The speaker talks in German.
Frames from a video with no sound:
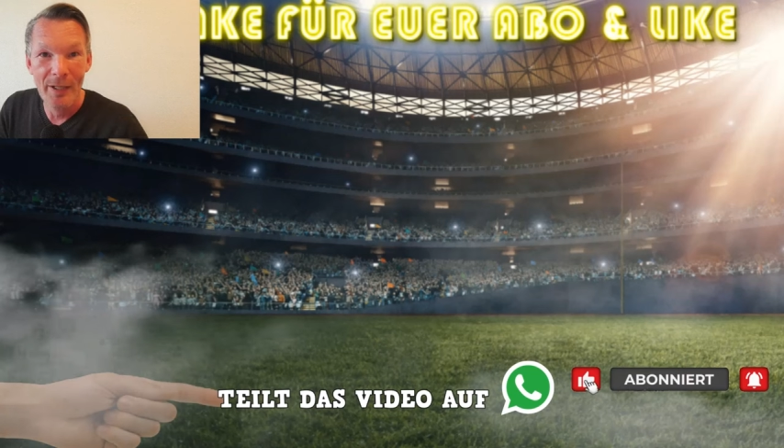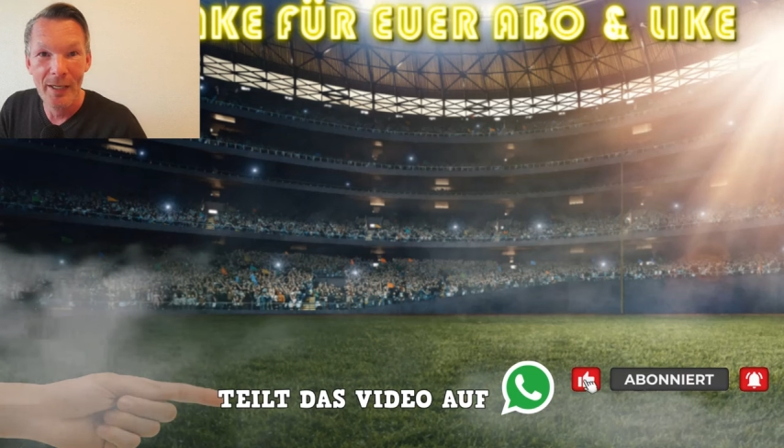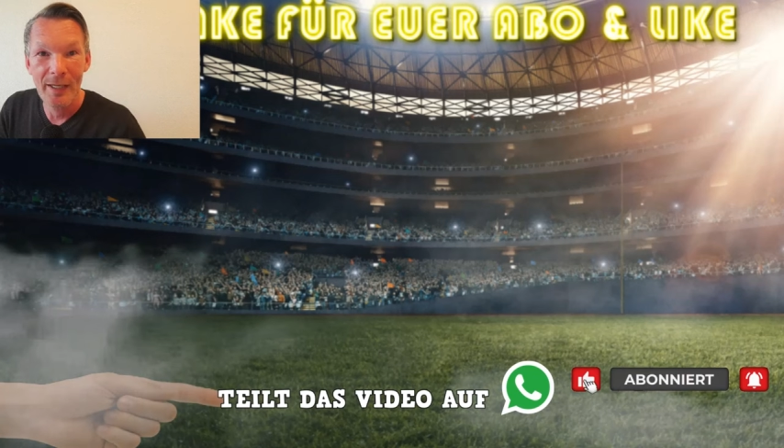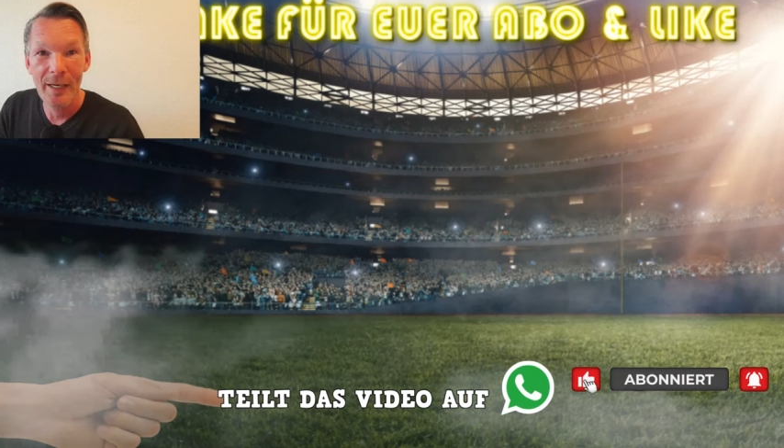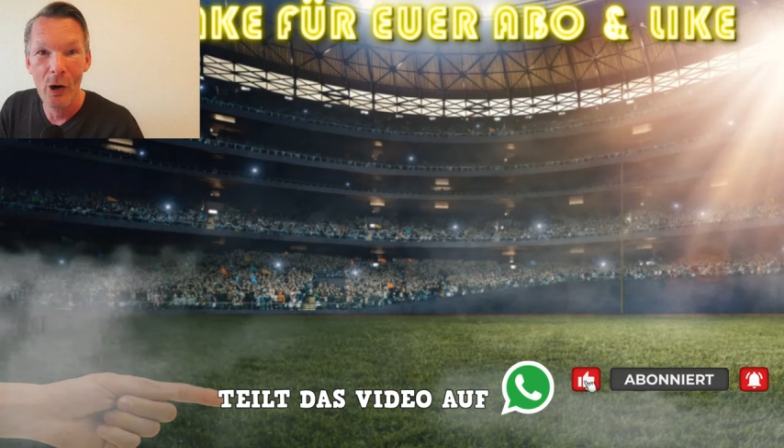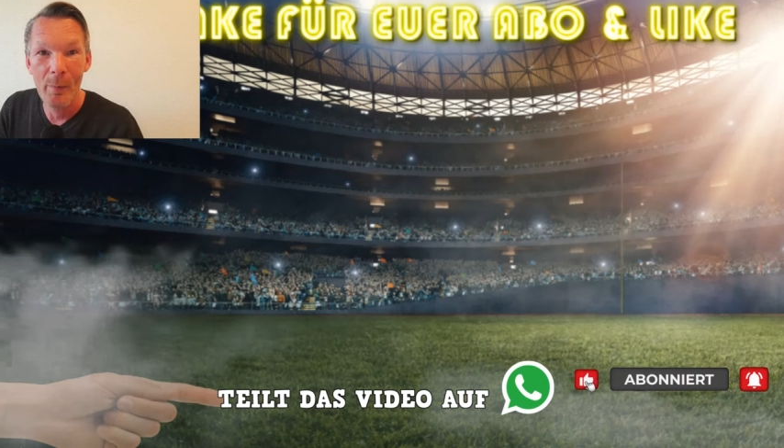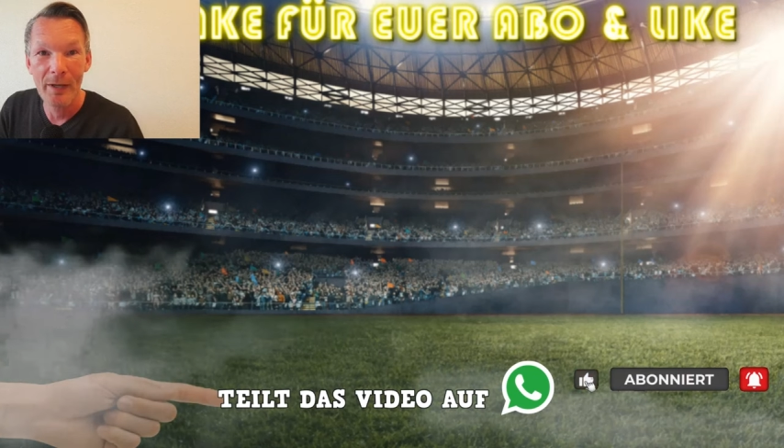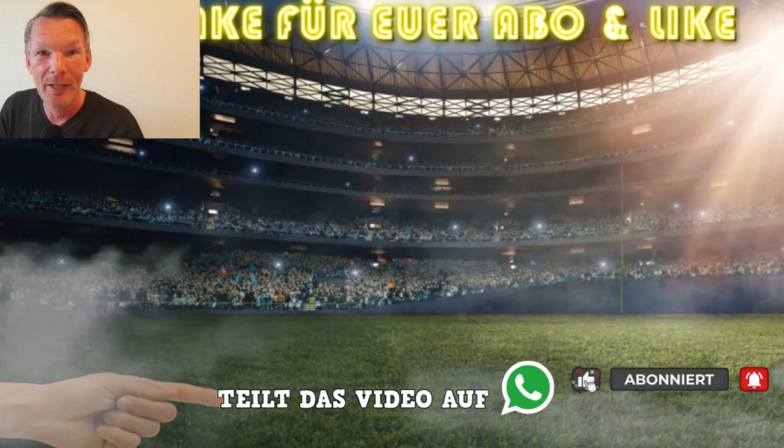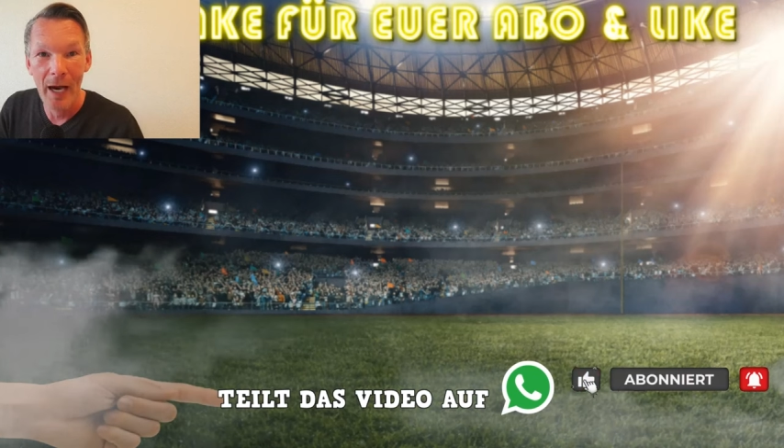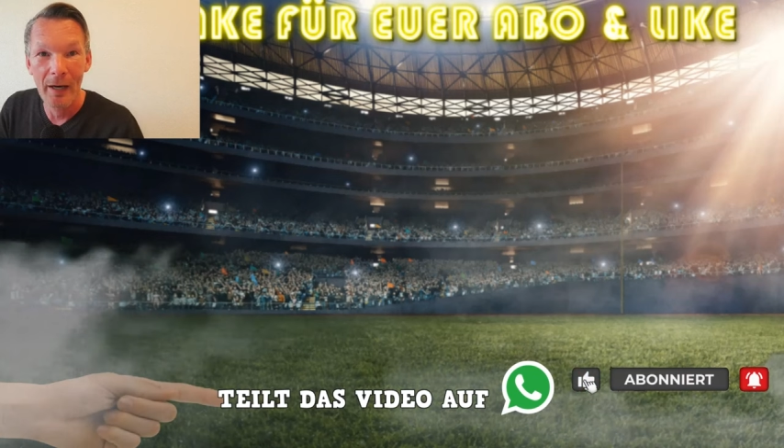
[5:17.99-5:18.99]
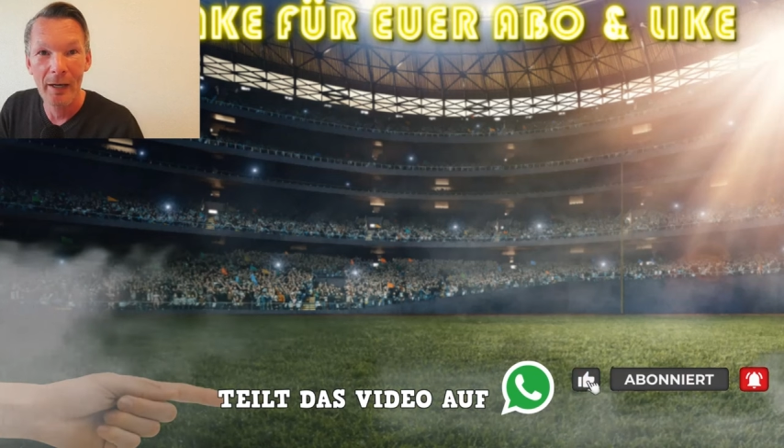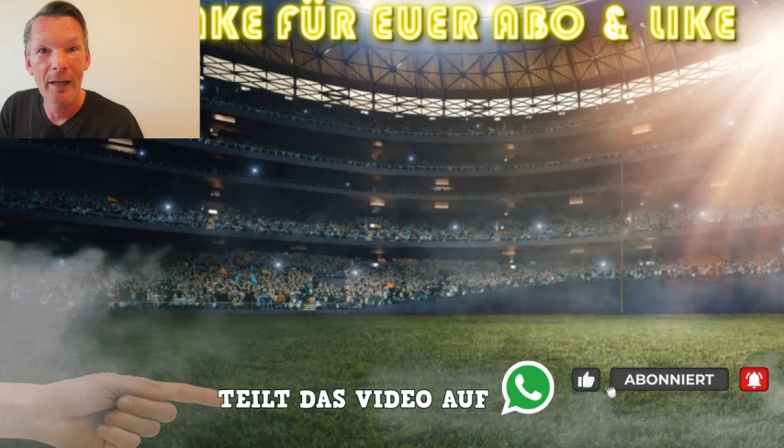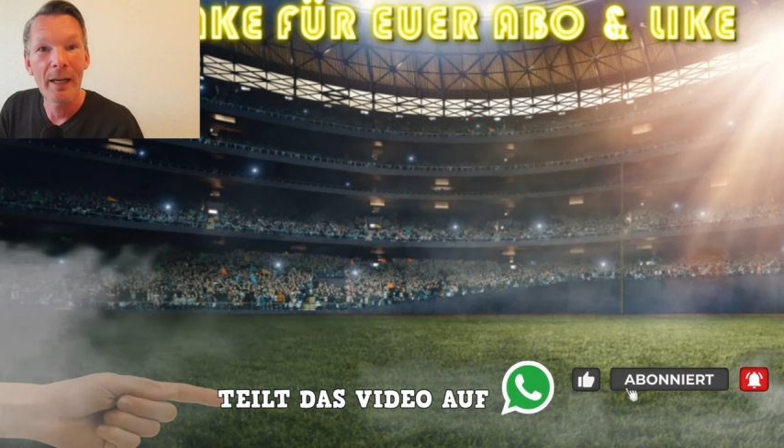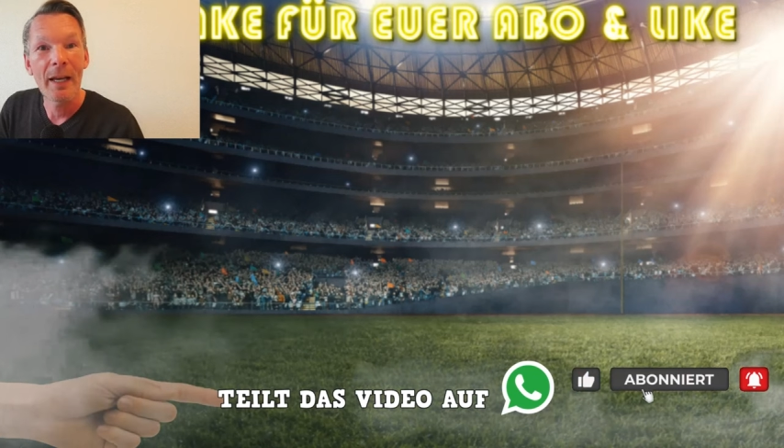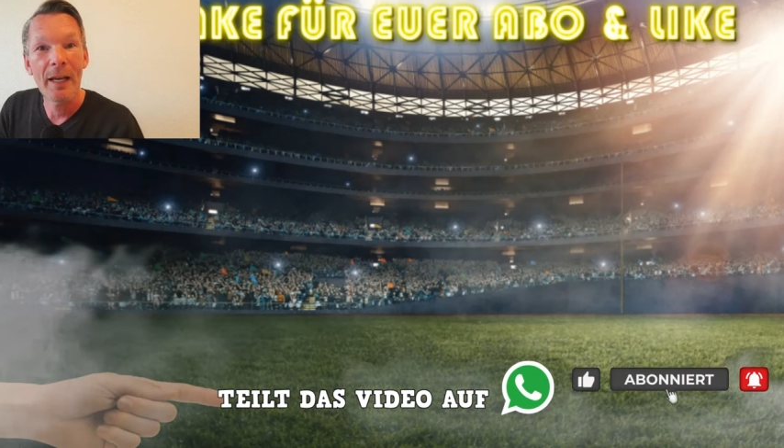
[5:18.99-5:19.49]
es in die Kommentare.